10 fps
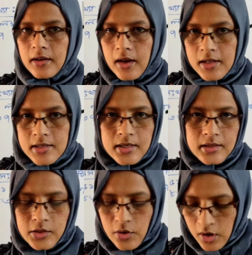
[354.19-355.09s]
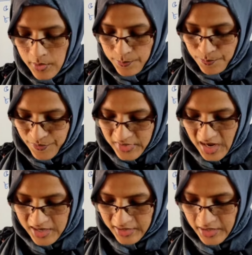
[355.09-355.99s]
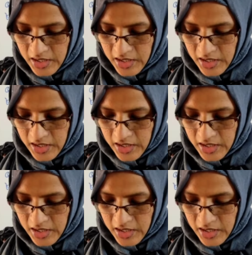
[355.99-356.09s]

আচ্ছাদিত থাকে